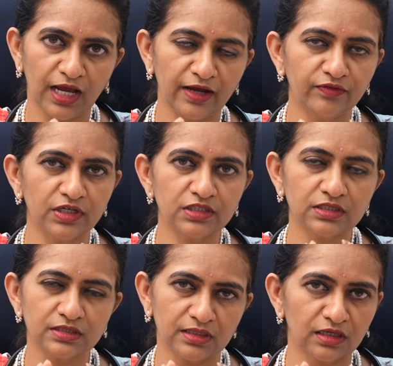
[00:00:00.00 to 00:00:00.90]

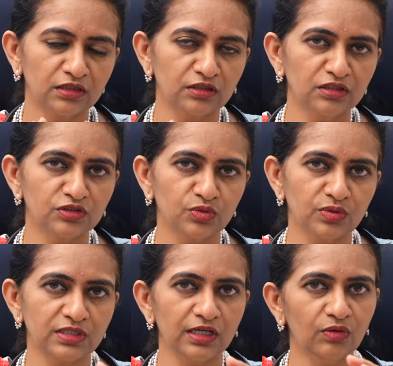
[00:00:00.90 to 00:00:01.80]
యావరేజ్గా సగటున
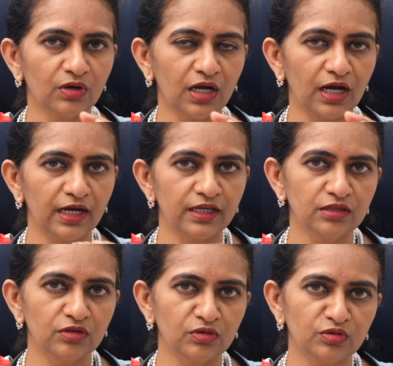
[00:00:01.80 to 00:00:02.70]
చూస్తే ఒక
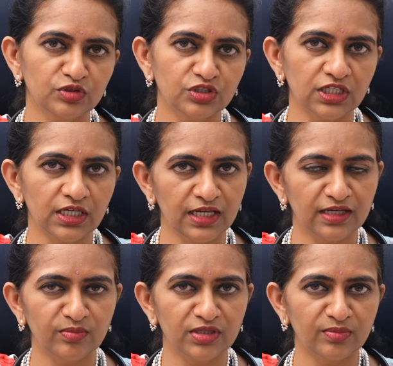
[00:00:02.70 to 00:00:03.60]
ఐదు నుంచి
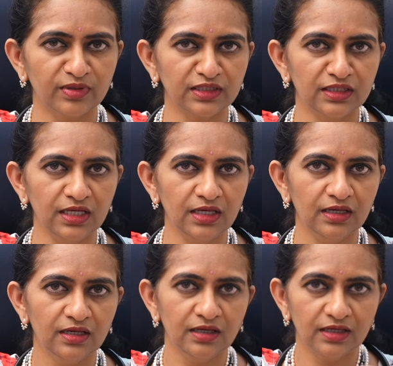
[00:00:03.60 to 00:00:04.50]
ఎనిమిది
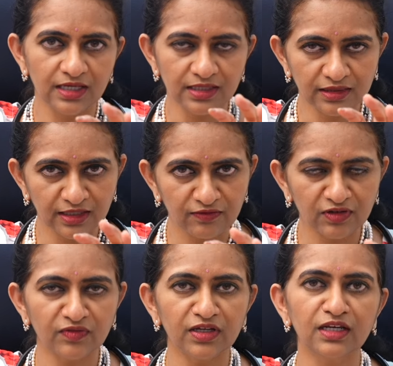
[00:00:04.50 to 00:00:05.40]
మందికి
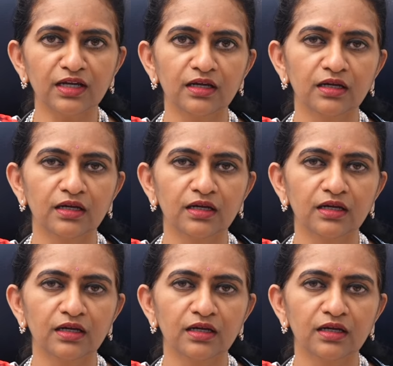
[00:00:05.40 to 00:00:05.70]
తీవ్రమైన